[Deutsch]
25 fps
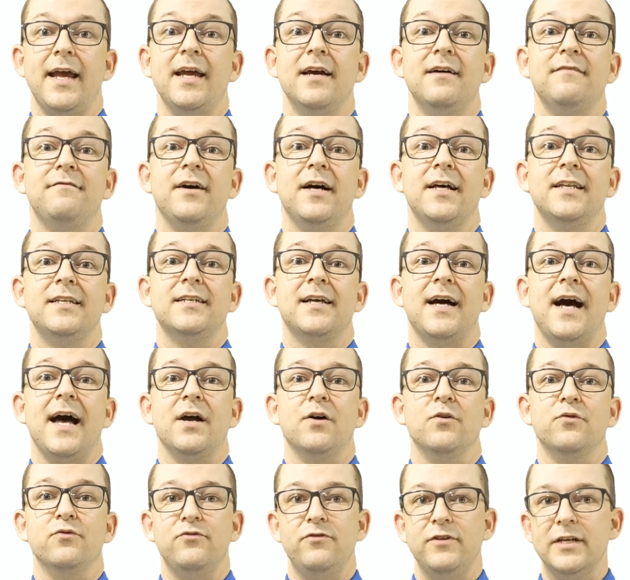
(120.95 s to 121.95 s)
Er war
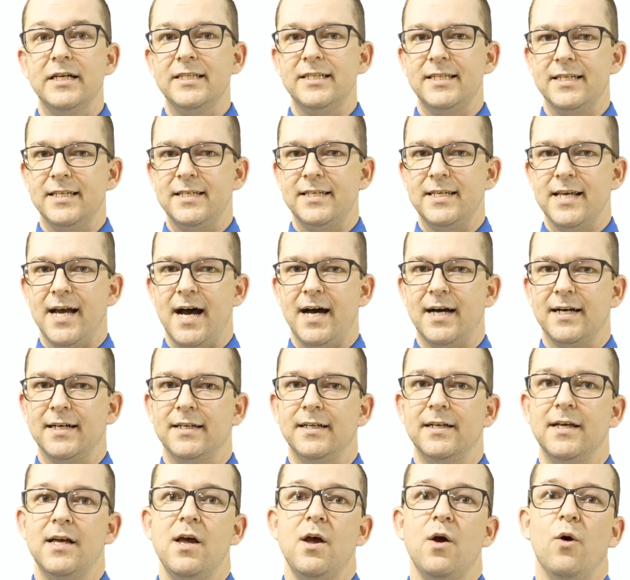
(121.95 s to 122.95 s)
43
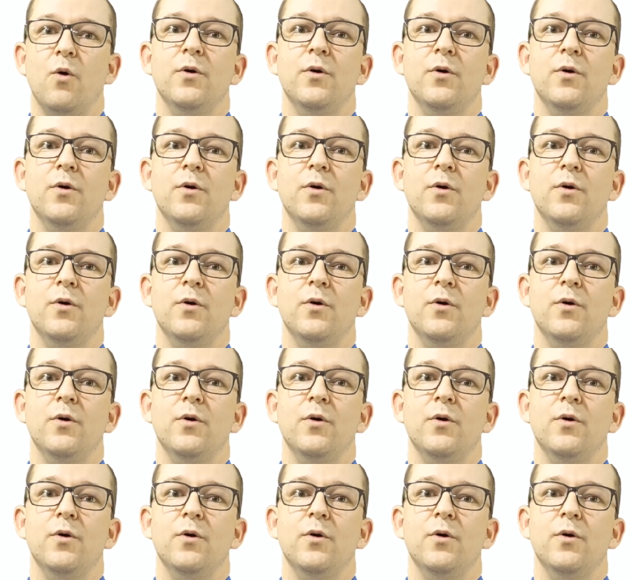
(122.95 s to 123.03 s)
Jahre